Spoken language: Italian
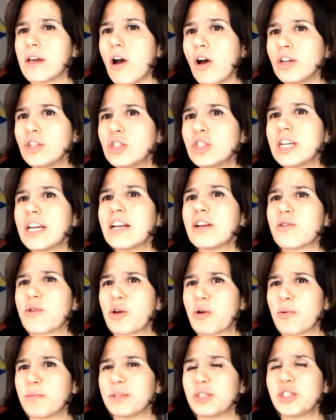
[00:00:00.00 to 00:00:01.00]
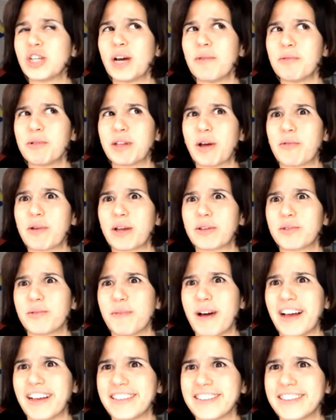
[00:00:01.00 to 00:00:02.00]
oggi noi cominciamo da una
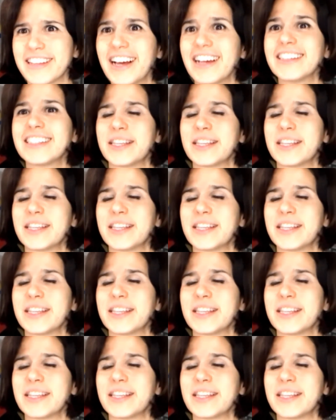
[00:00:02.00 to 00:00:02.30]
domanda